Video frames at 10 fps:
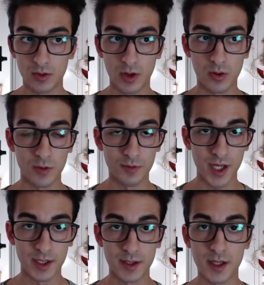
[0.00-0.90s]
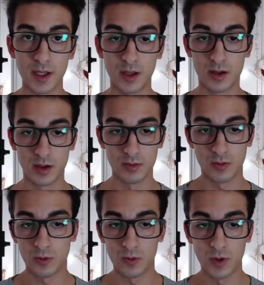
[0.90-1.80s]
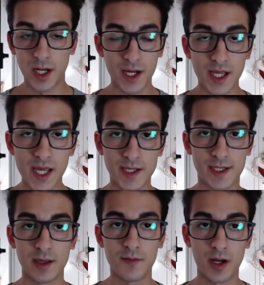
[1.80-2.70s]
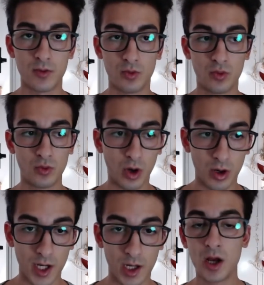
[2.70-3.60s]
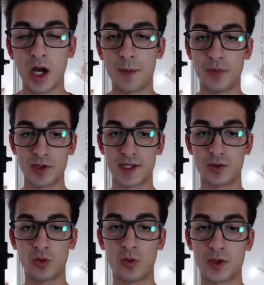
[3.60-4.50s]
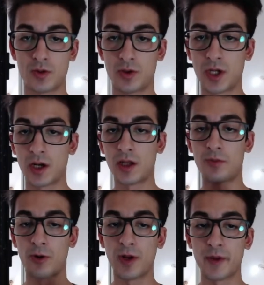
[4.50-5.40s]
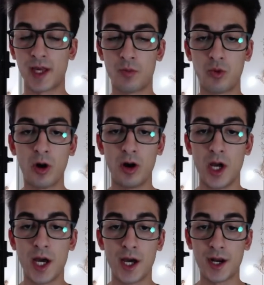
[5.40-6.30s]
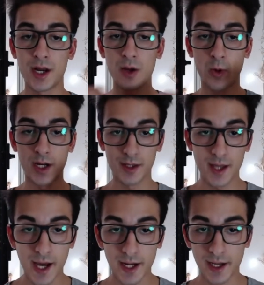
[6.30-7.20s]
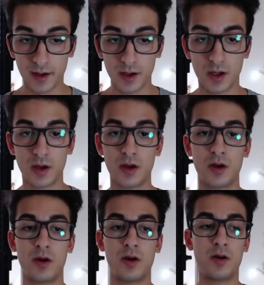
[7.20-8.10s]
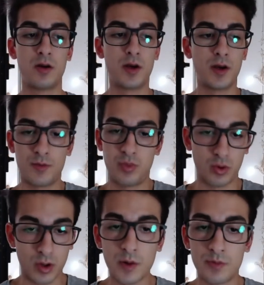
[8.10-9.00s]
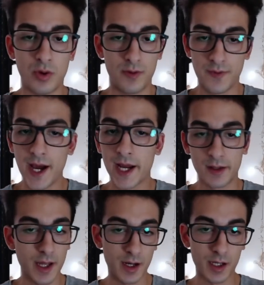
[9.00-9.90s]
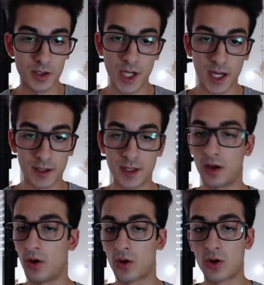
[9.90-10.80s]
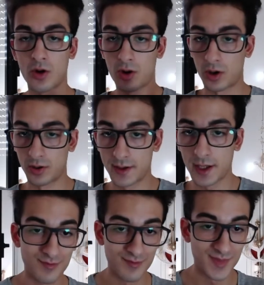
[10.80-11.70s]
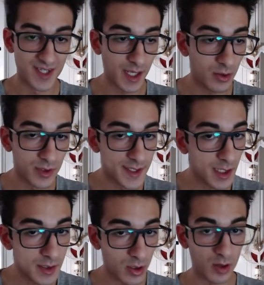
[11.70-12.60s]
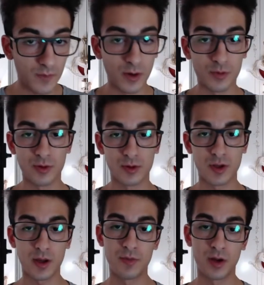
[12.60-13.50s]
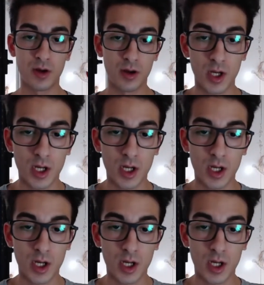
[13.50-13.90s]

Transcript: nei commenti la richiesta di fare un tutorial apposta su questo genere di problemi che può riguardare purtroppo file danneggiati o corrotti, se non si risolvono potrebbero